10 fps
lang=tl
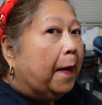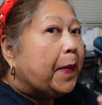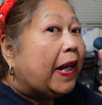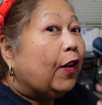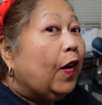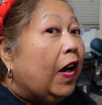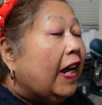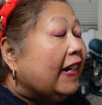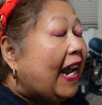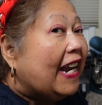Pero,
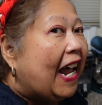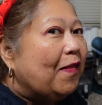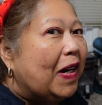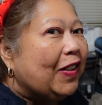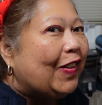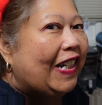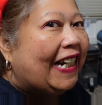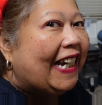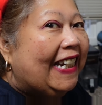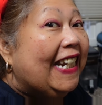nalaman ko
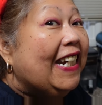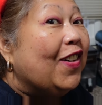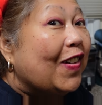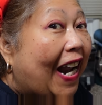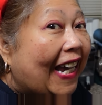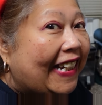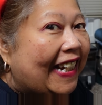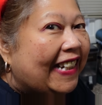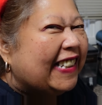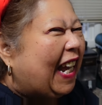yan kay Ninong Rai.
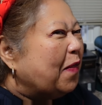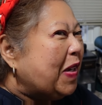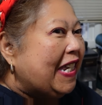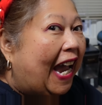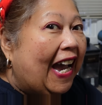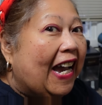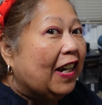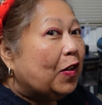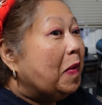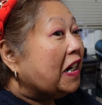Sabi niya,
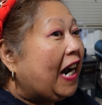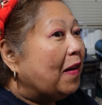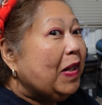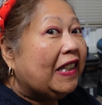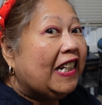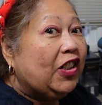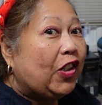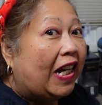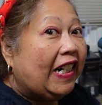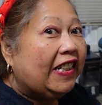gumagamit din
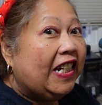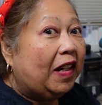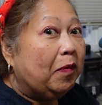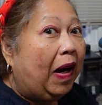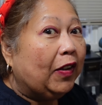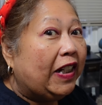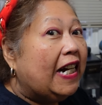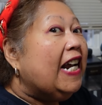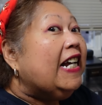siya ng chicken powder